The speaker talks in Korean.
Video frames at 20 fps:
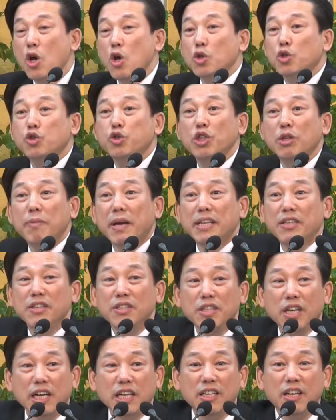주님의
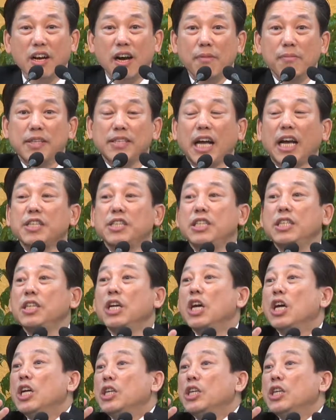능력이 들어가면 다시